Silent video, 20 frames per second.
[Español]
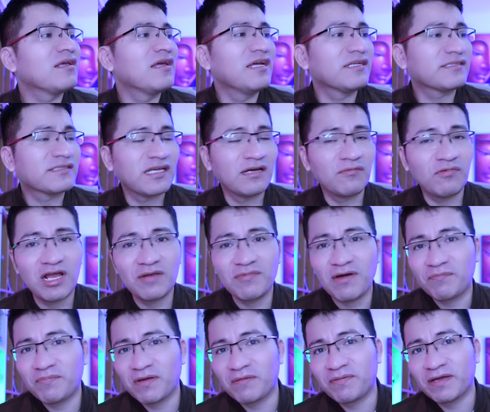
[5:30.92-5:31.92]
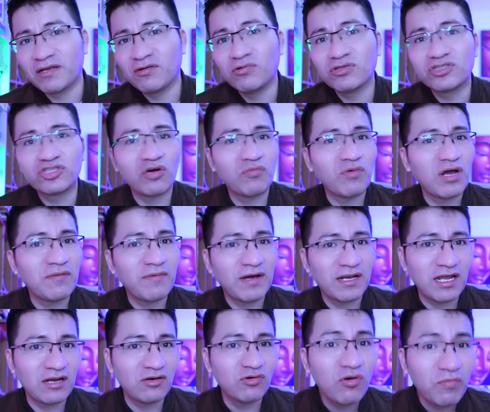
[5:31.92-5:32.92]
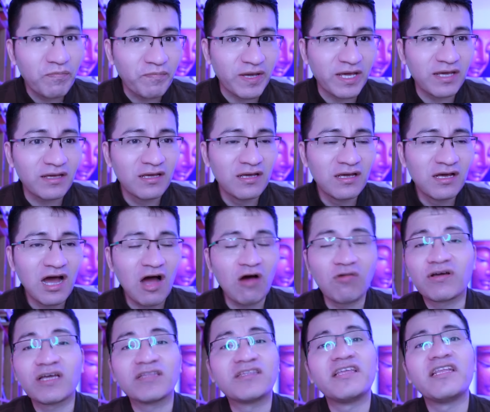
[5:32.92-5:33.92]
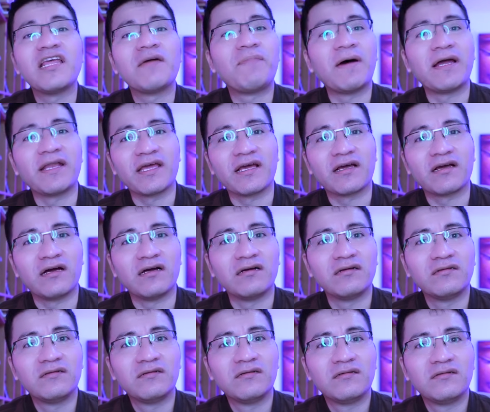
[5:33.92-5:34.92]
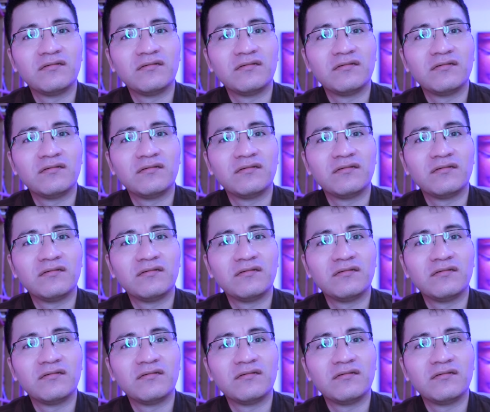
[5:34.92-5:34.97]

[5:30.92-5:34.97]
es que vuelva Pepe Lucho, vuelva la Lupe, aunque tiene pareja.